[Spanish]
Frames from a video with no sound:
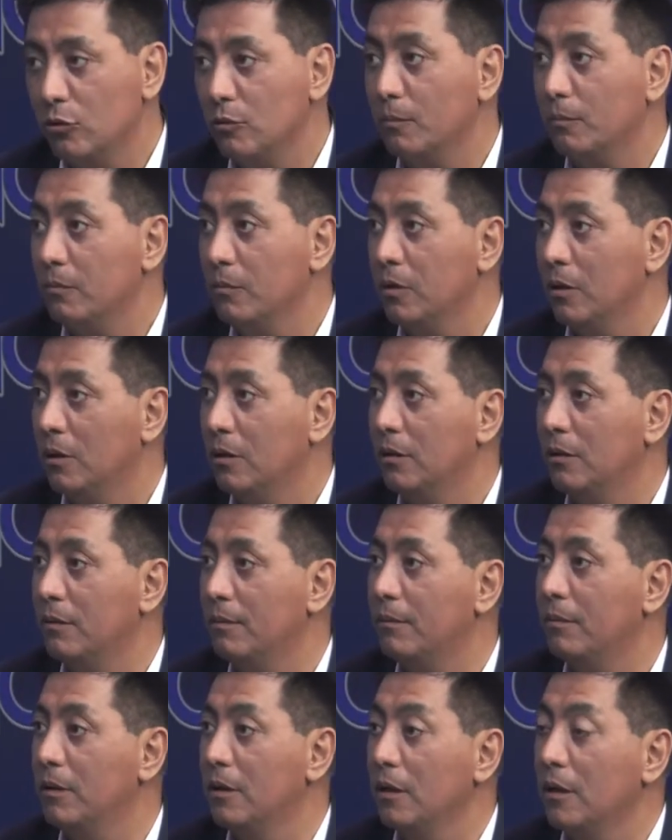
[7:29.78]
salud de la
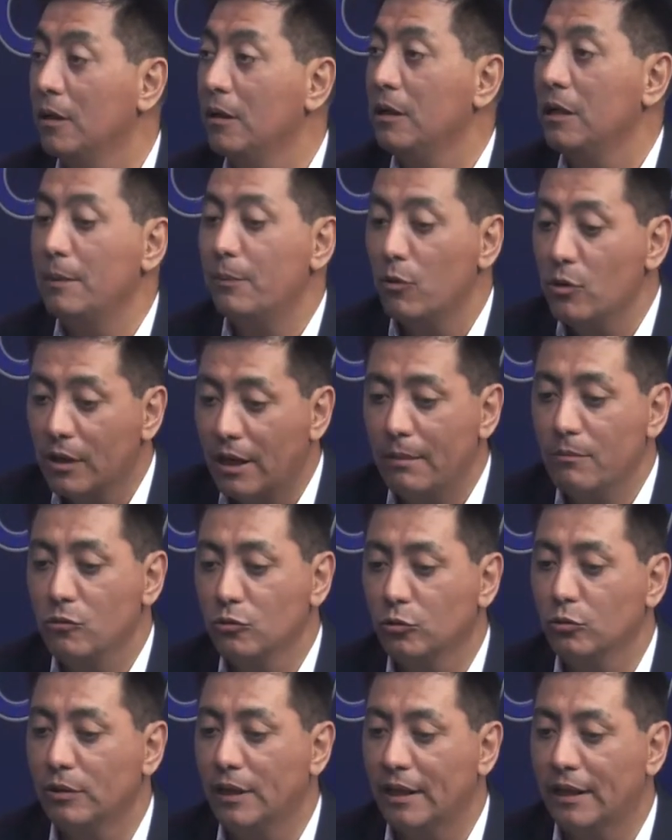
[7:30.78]
gente, ¿no? Y pongamos
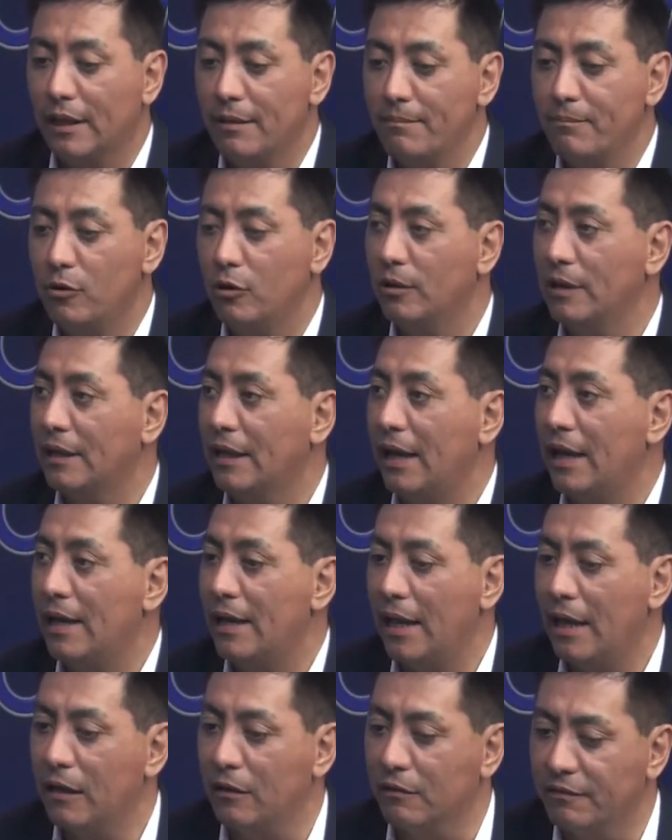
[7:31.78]
un ejemplo de cada
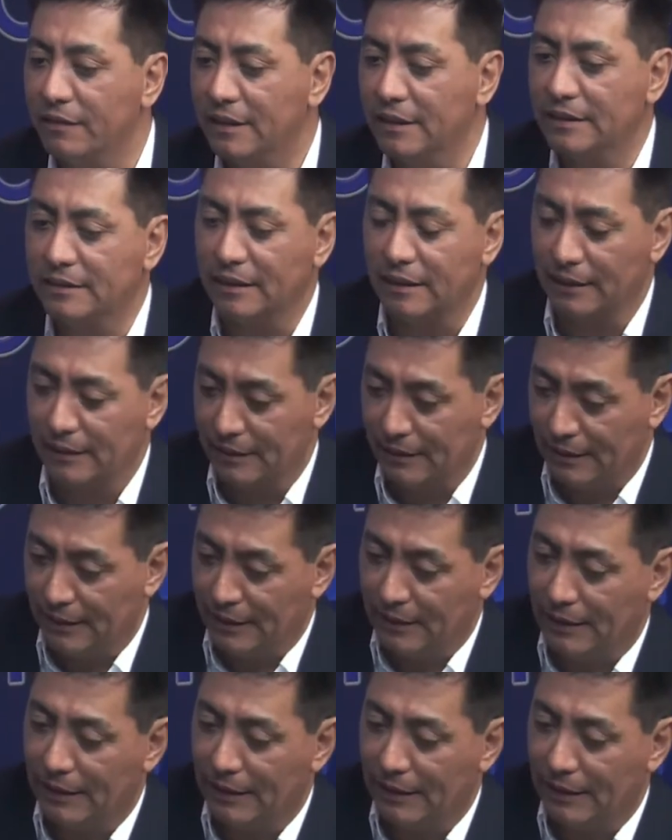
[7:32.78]
lado, fíjese, mm.